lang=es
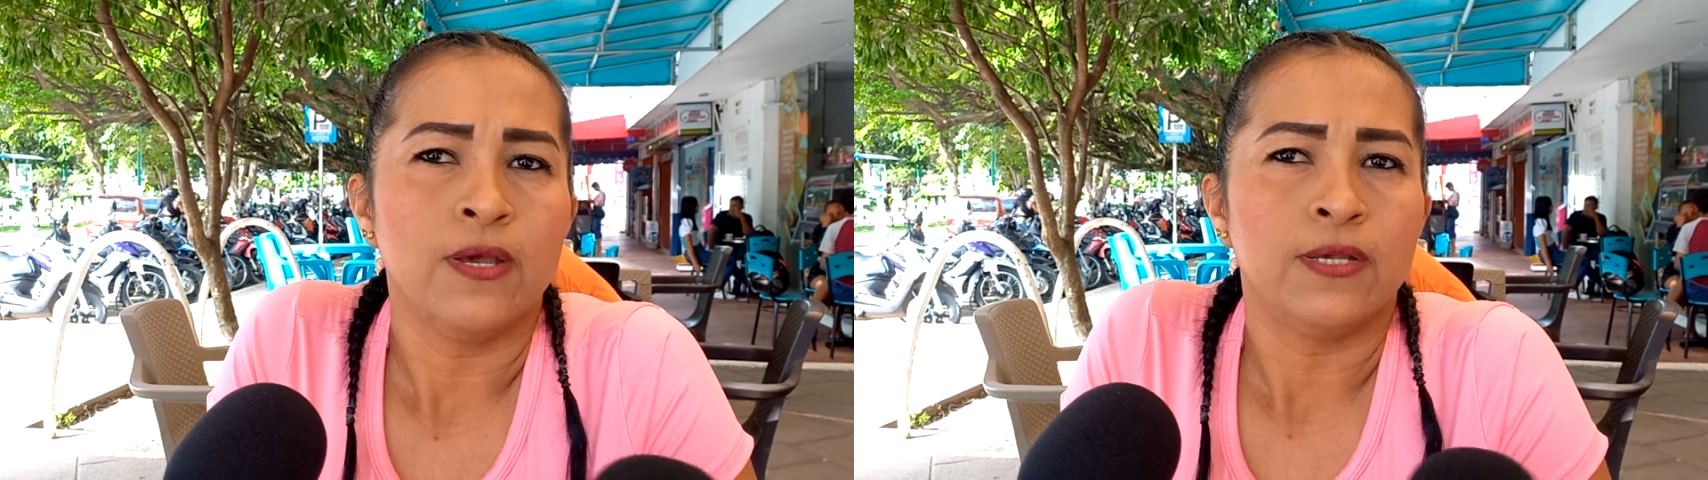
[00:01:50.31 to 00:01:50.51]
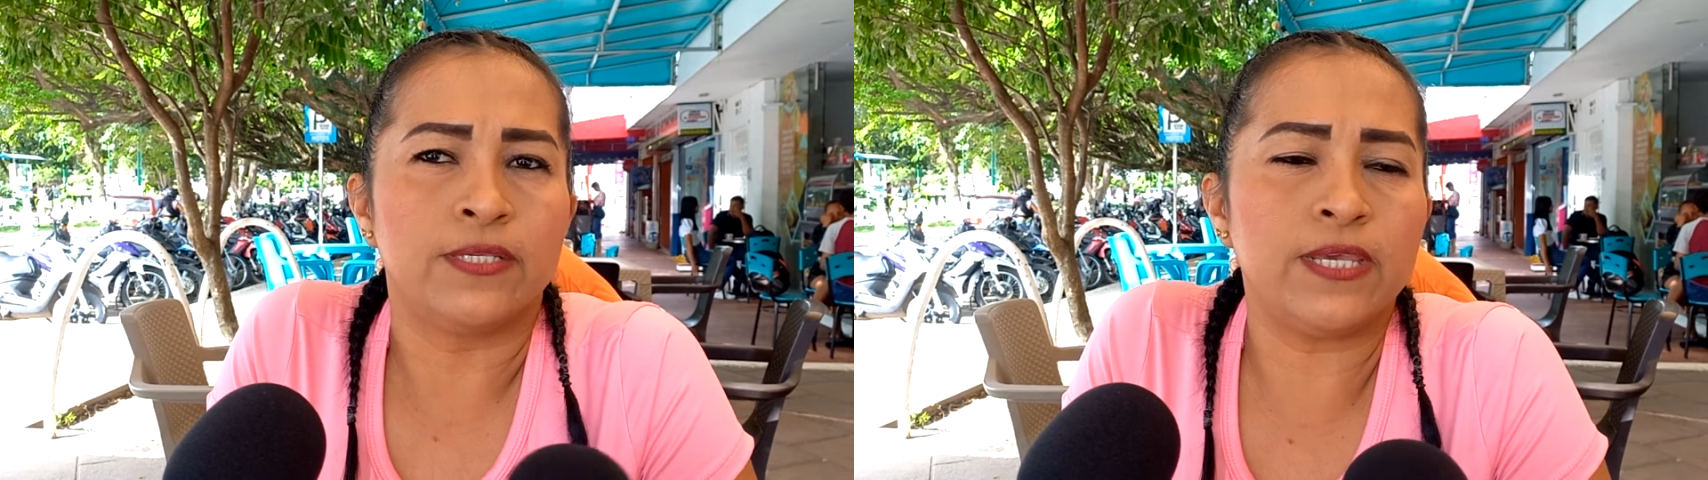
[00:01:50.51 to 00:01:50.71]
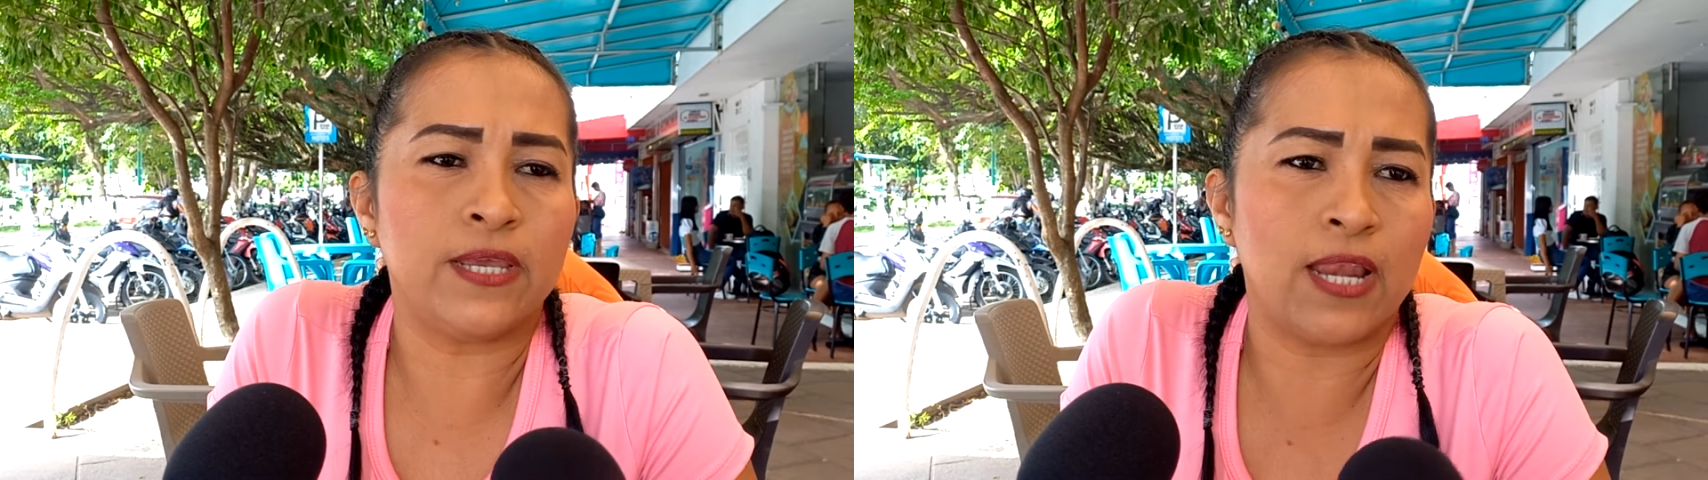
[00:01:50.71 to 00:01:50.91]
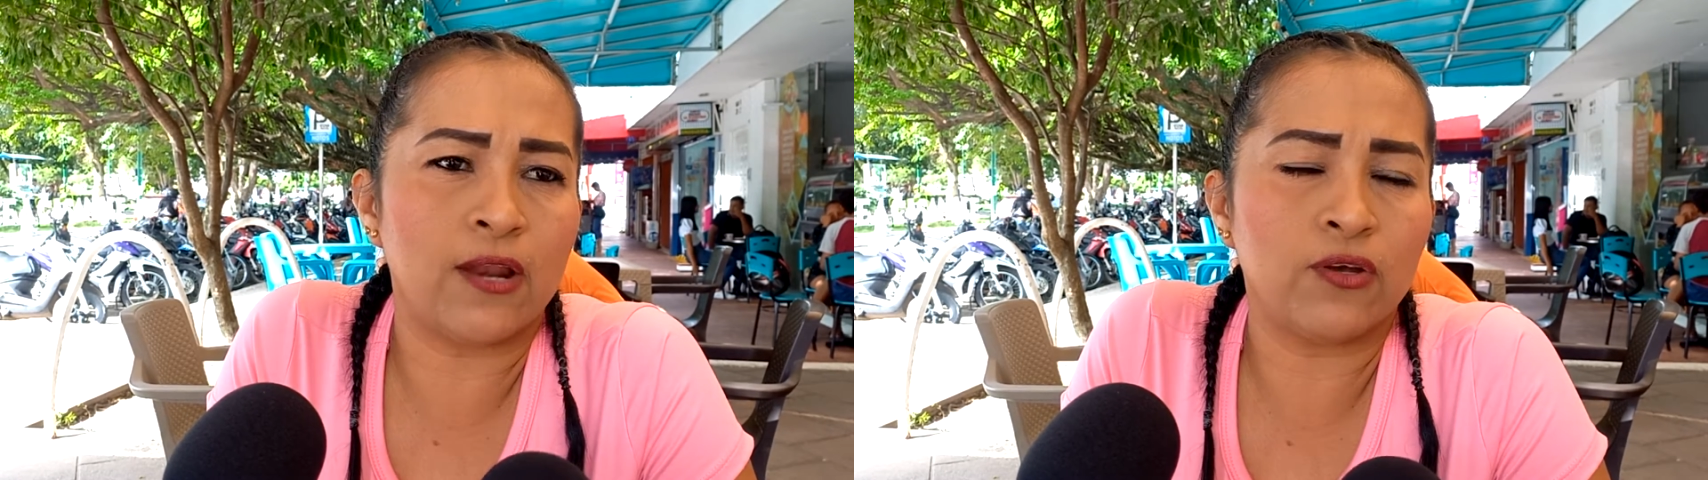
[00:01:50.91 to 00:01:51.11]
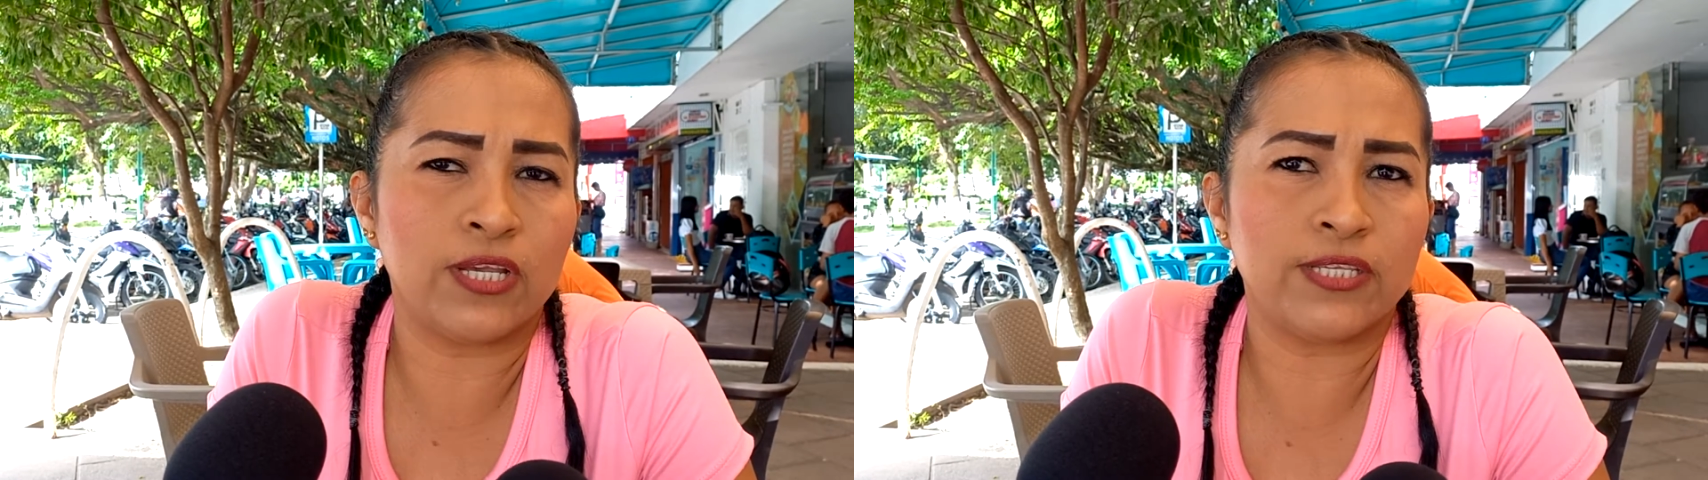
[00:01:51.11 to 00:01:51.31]
Sí,
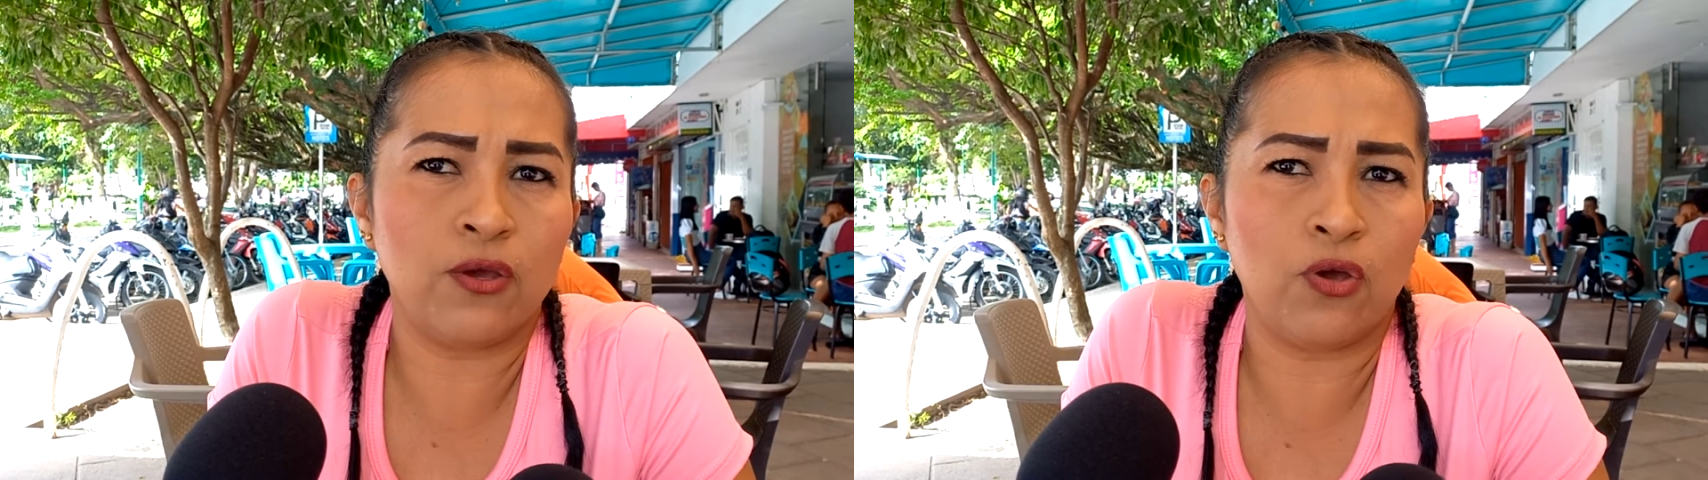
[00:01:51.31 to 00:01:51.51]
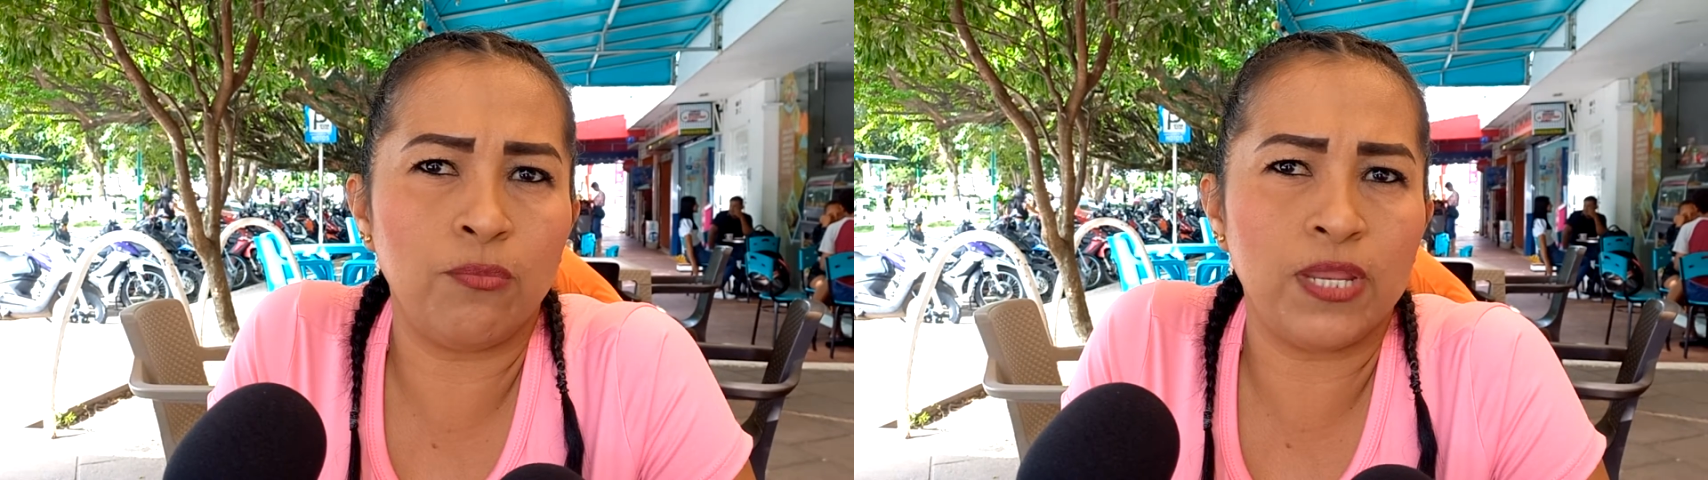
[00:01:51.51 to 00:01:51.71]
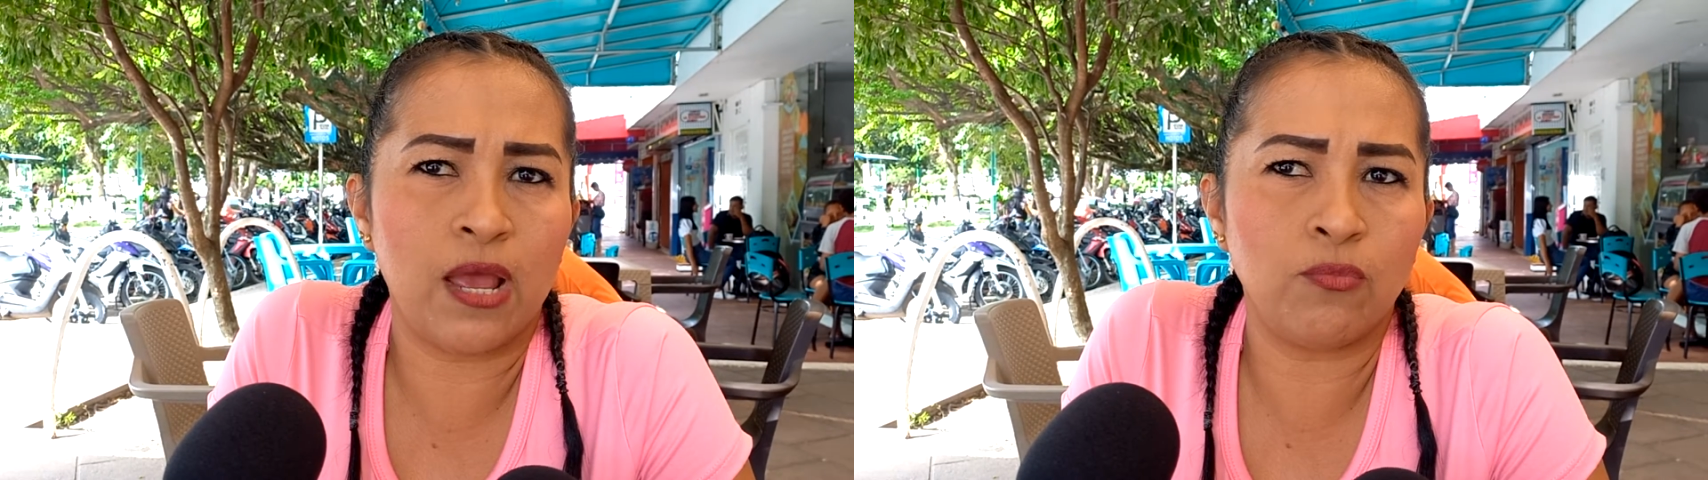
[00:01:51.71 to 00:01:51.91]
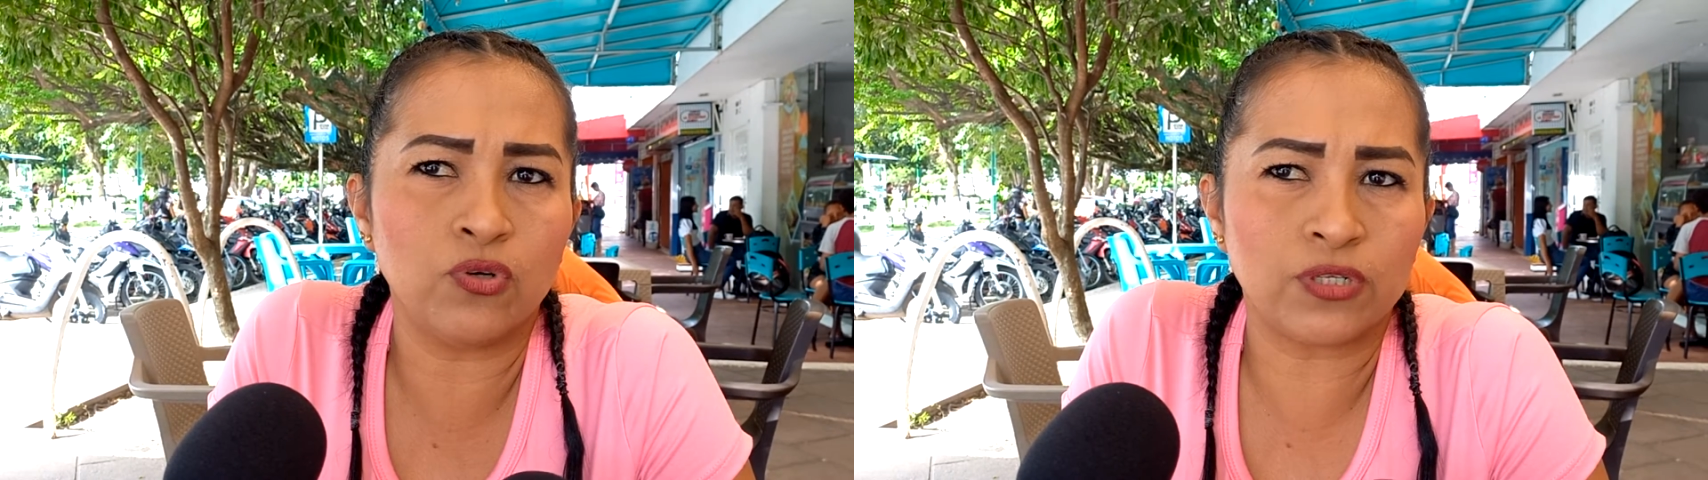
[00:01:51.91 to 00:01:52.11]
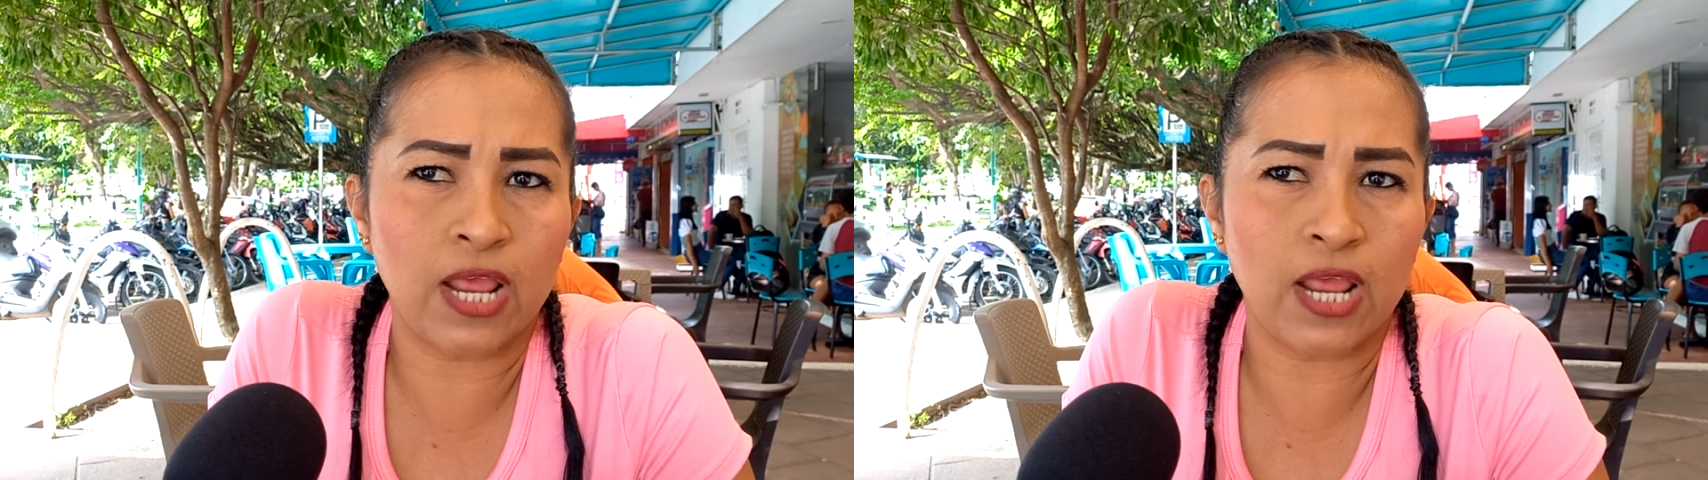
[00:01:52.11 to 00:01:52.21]
claro que sí. Hoy miramos